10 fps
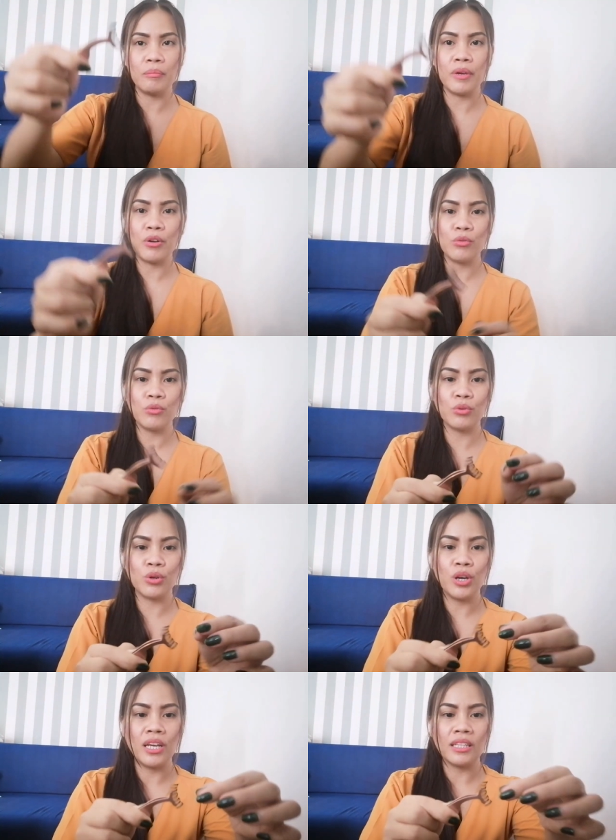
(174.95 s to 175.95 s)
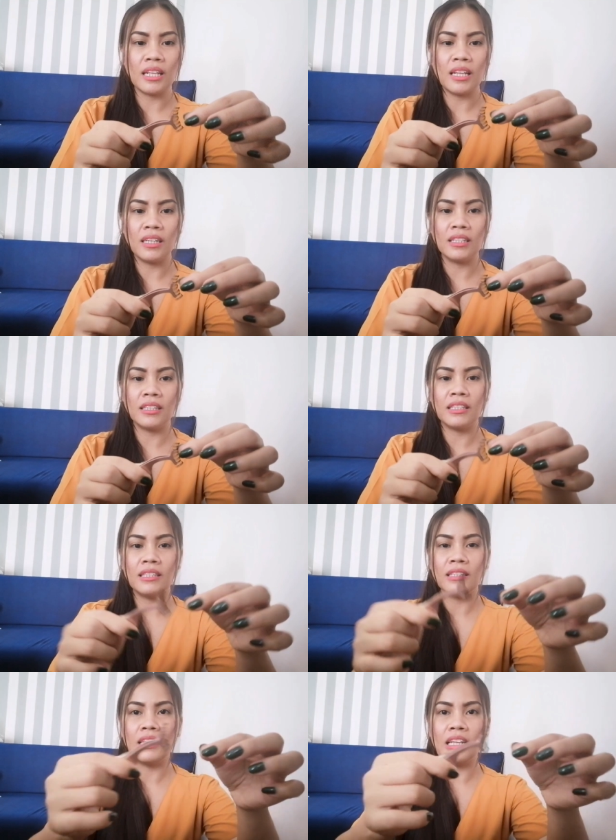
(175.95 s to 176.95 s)
Pero kung talagang
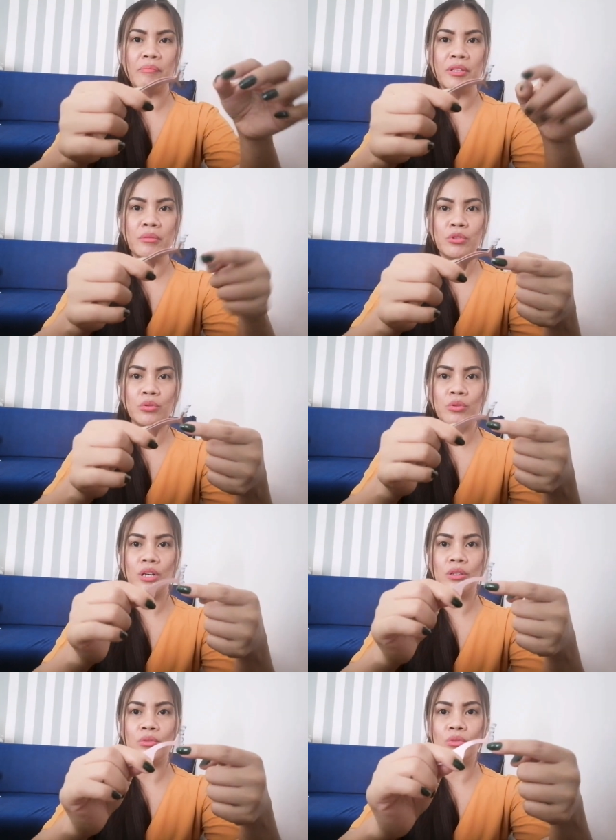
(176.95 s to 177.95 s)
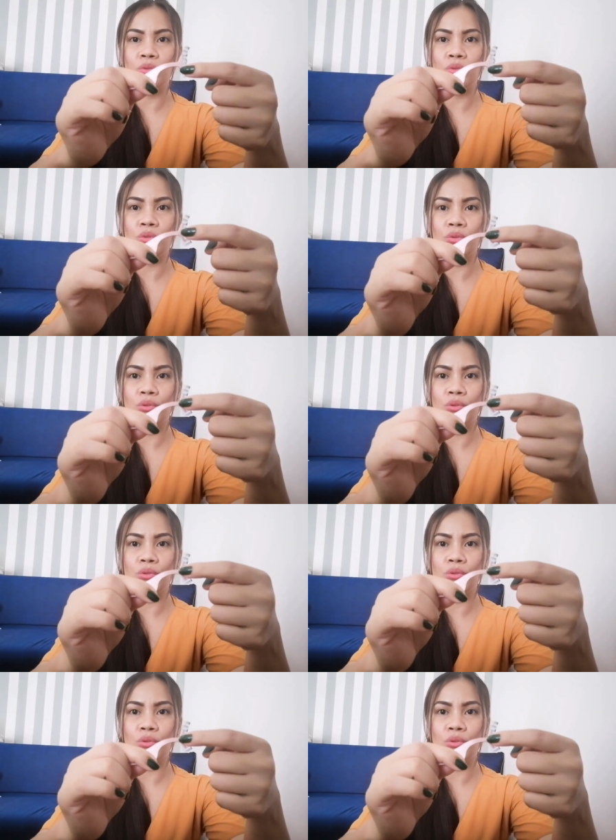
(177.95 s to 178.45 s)
nilapit mo tong ano, tong,